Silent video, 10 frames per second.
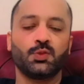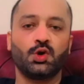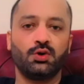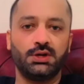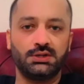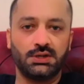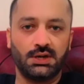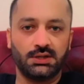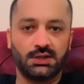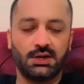तो इन
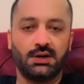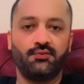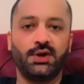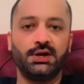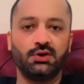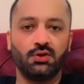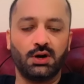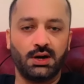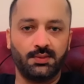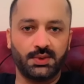ताला वीडियो
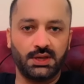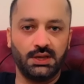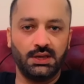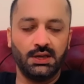आपकी